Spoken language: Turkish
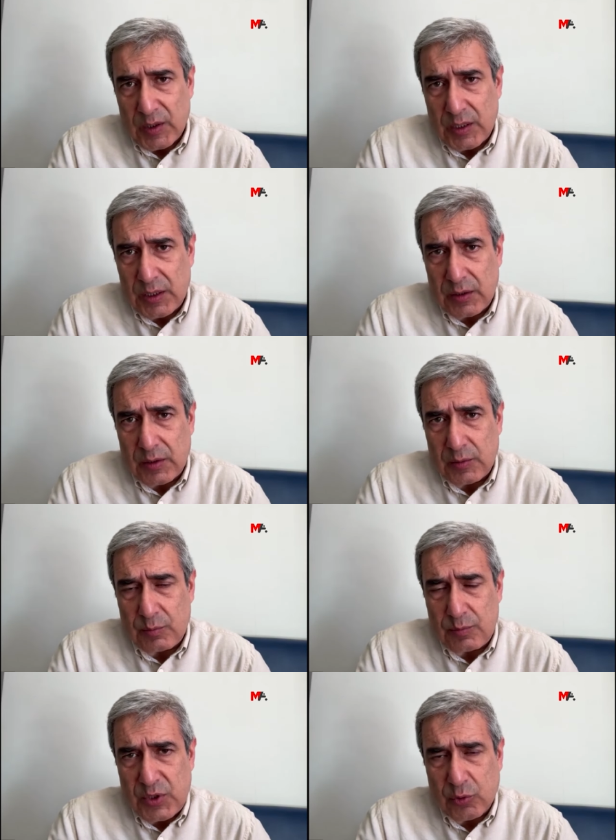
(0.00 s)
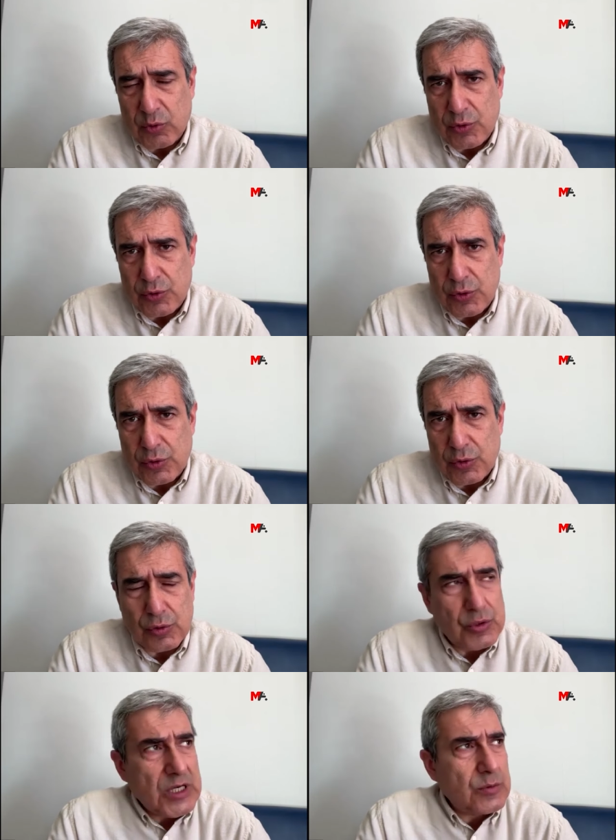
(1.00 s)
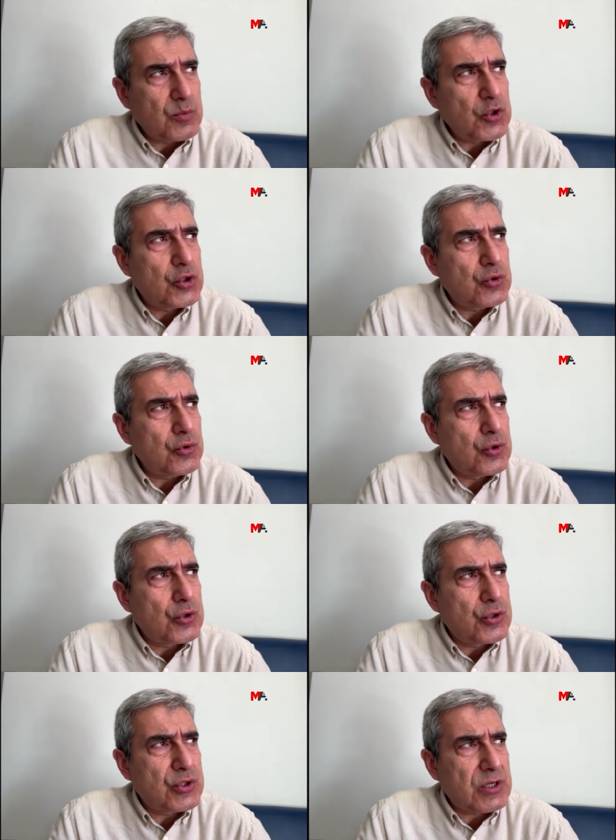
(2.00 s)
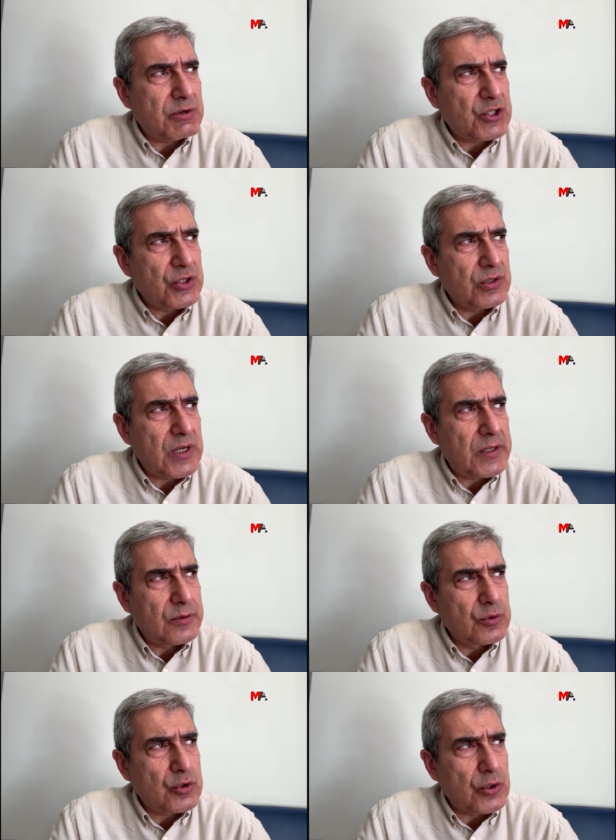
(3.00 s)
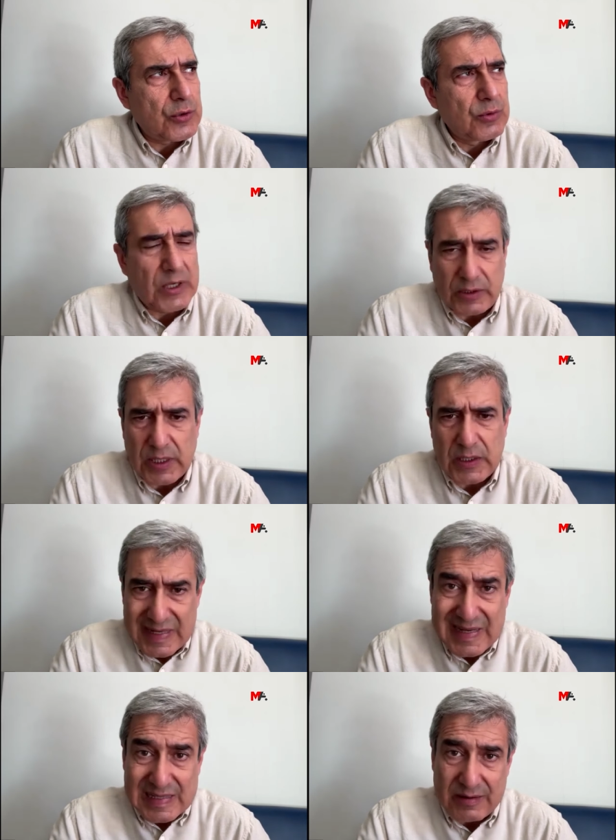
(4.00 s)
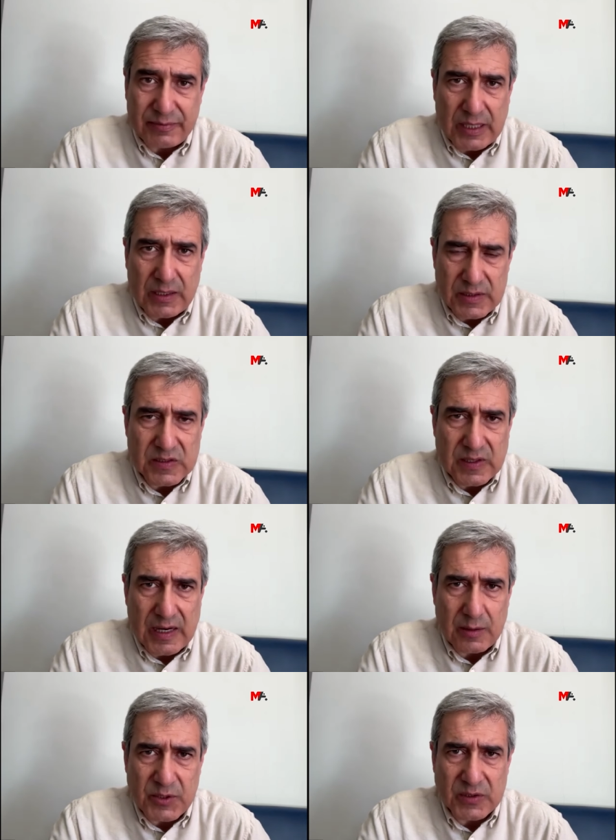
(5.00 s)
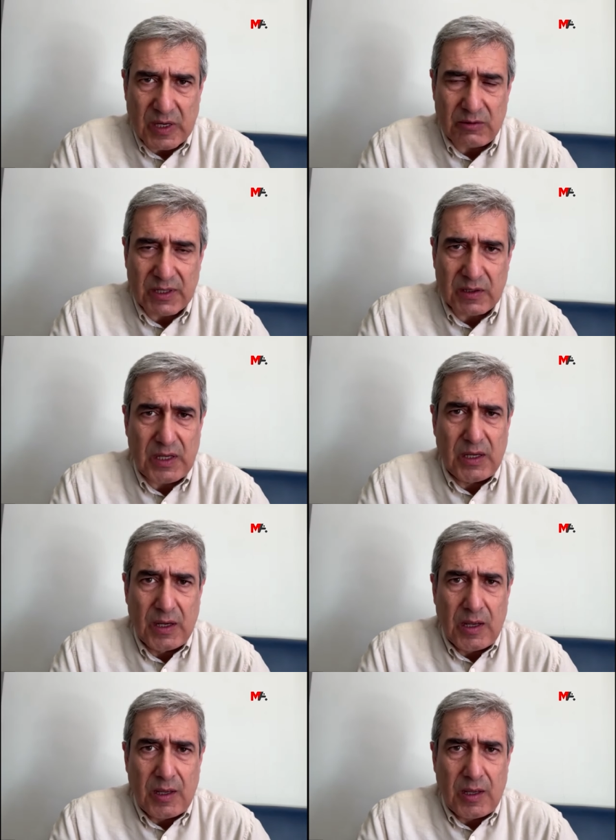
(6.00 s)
e, 1973 savaşından sonra da ilk defa İsrail bir devletle